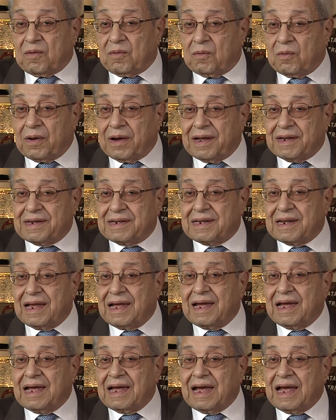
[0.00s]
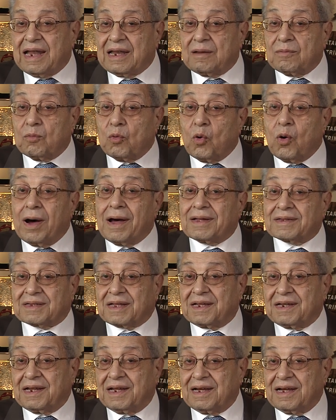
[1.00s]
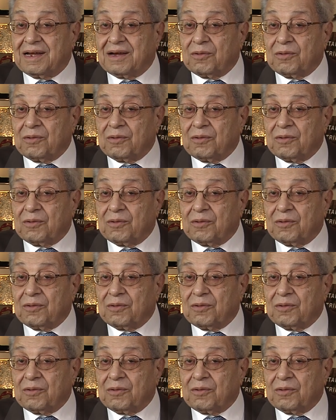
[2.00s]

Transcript: وأن المواطنة